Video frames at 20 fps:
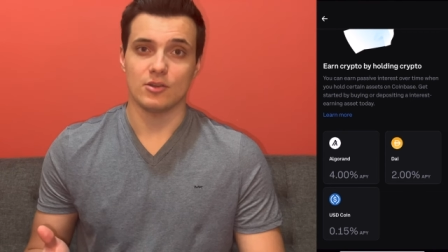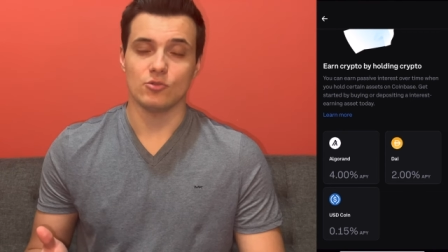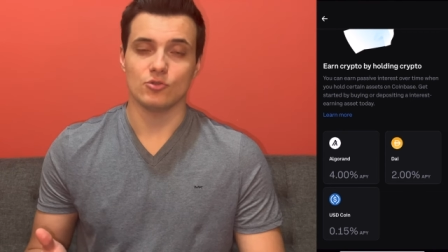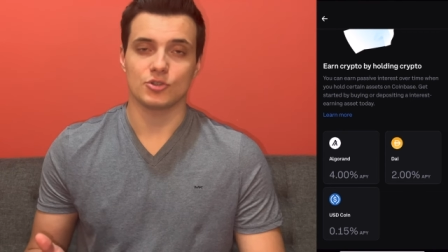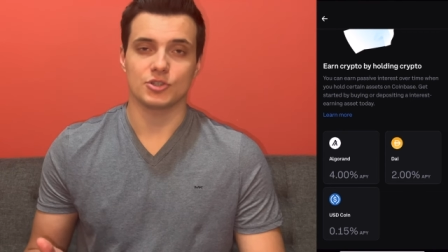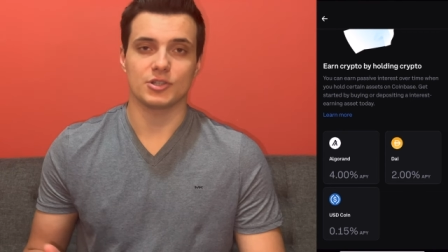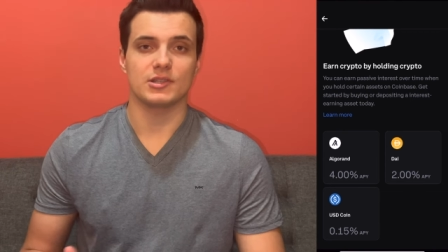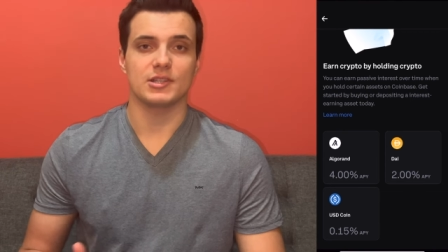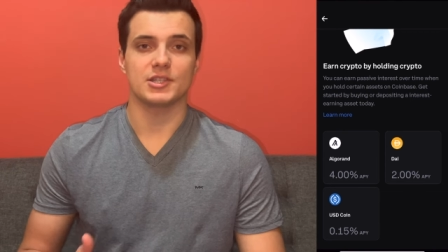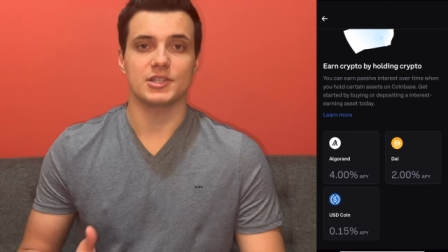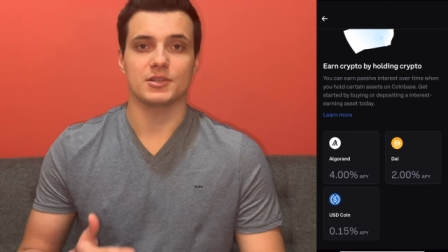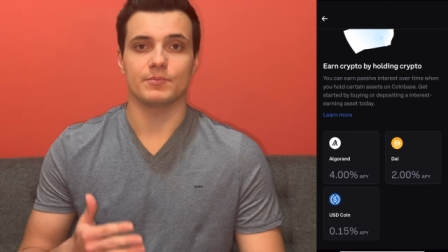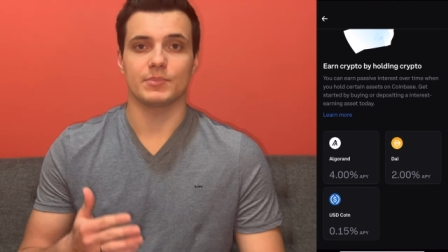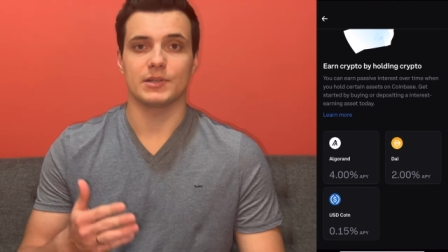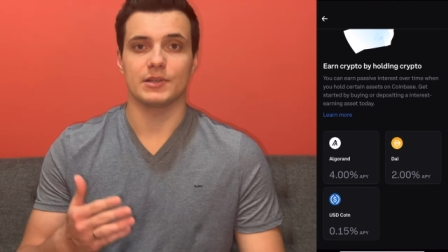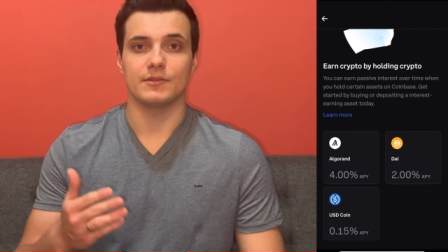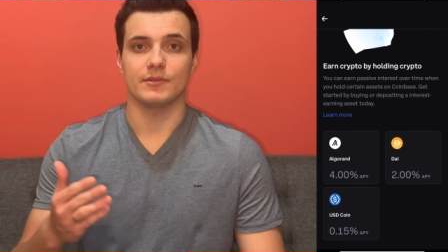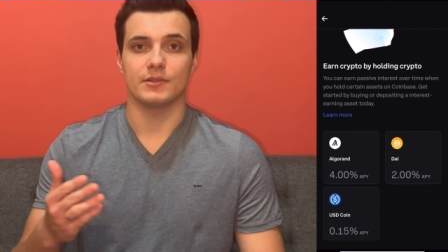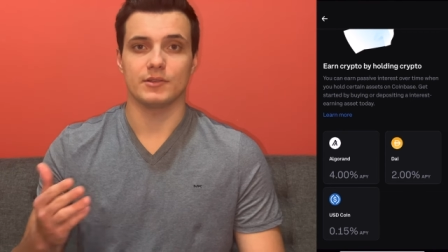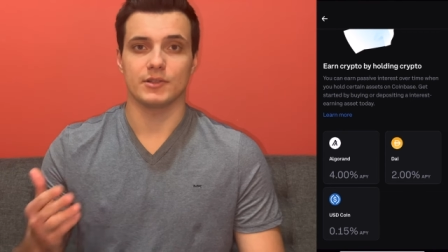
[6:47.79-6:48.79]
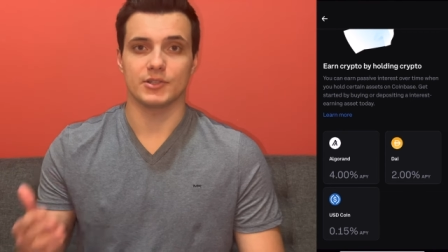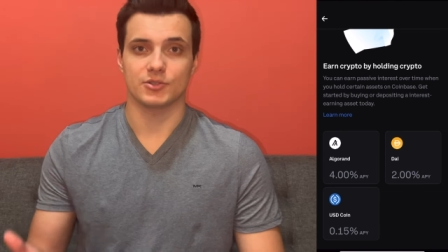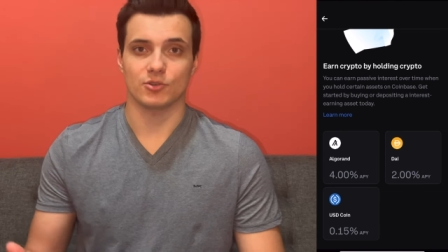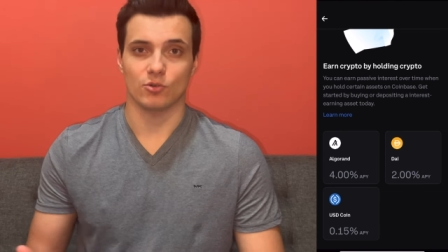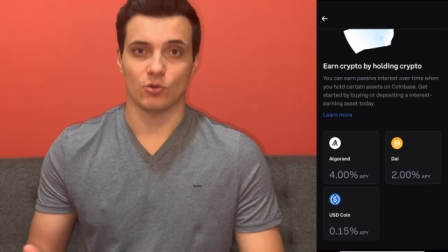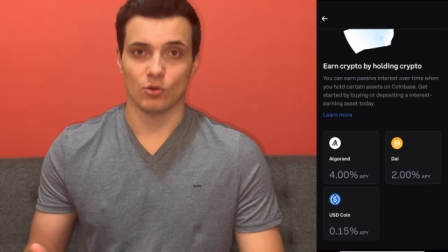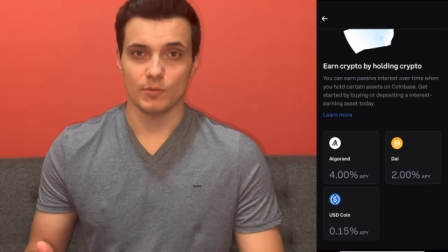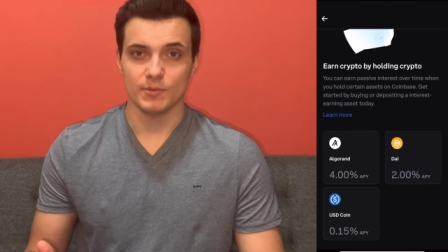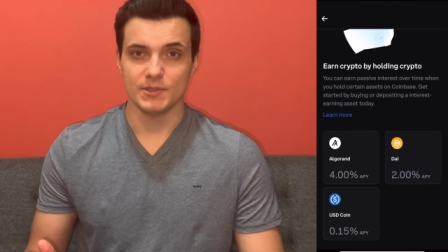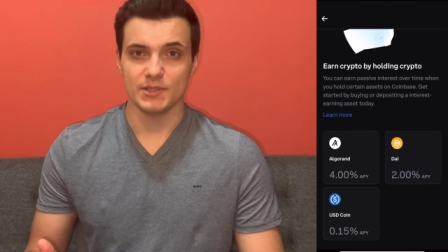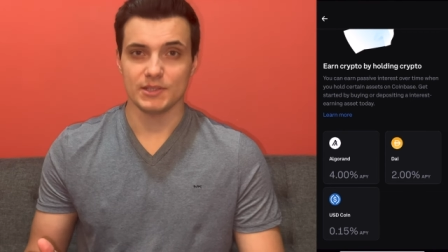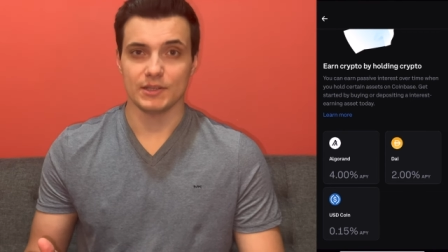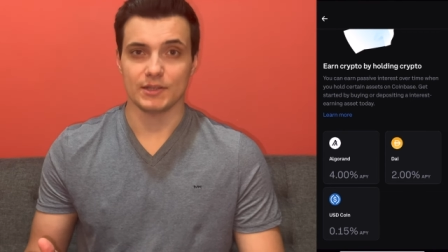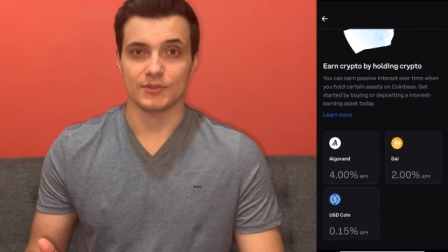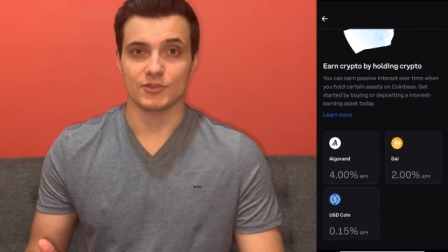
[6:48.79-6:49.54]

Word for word: уже даже появилась опция,